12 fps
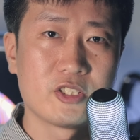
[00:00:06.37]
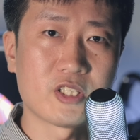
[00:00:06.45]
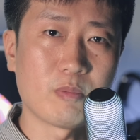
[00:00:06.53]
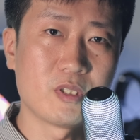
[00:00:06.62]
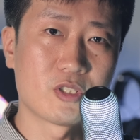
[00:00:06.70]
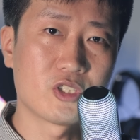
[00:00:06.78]

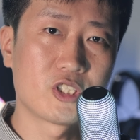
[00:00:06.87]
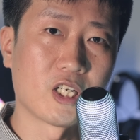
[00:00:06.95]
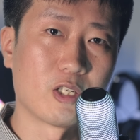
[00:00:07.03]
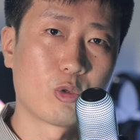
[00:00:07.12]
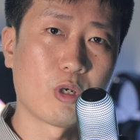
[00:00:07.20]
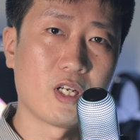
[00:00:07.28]
相比之
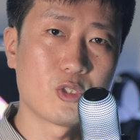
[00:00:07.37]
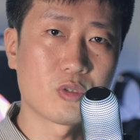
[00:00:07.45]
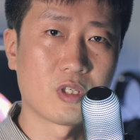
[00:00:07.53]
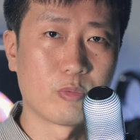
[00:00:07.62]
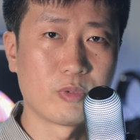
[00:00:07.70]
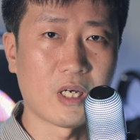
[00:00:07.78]
前推
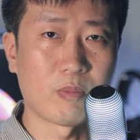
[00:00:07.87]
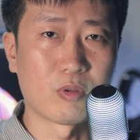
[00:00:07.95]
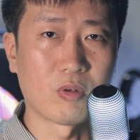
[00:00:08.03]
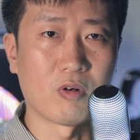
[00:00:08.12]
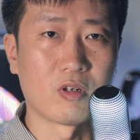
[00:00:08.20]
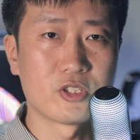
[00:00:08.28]
出的 VR
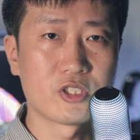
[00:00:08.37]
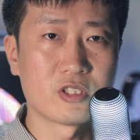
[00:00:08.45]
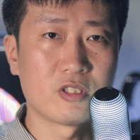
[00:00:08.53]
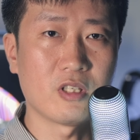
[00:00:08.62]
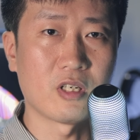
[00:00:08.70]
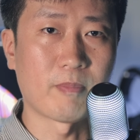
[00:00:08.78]
Pro，
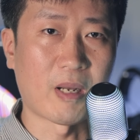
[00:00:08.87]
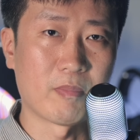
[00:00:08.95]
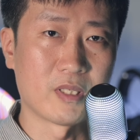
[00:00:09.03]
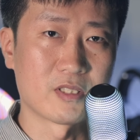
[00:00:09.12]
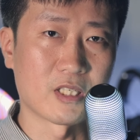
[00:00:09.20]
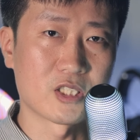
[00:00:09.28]
新的版
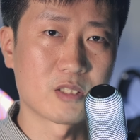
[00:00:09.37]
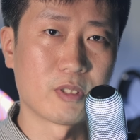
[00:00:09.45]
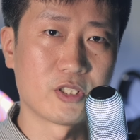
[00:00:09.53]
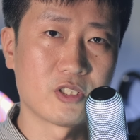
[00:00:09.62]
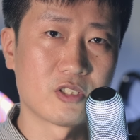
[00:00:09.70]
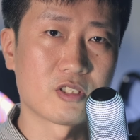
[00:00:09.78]
本在适
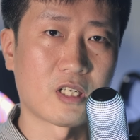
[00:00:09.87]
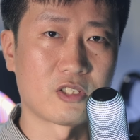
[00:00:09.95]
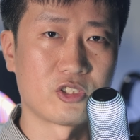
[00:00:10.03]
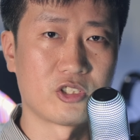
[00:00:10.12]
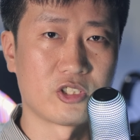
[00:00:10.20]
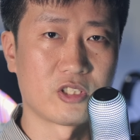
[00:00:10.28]
配性
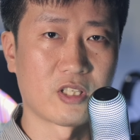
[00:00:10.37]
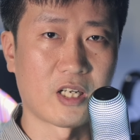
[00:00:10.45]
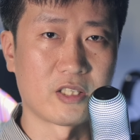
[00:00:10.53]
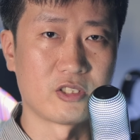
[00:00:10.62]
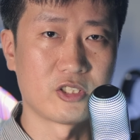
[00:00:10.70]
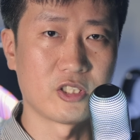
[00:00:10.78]
上进行
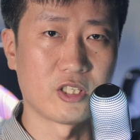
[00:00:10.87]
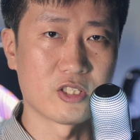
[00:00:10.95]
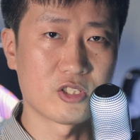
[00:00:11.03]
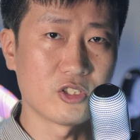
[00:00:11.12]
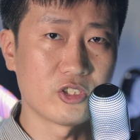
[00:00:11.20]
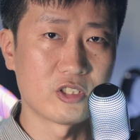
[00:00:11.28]
了一些
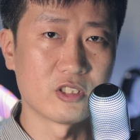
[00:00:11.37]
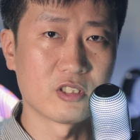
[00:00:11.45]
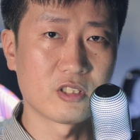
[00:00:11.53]
升级，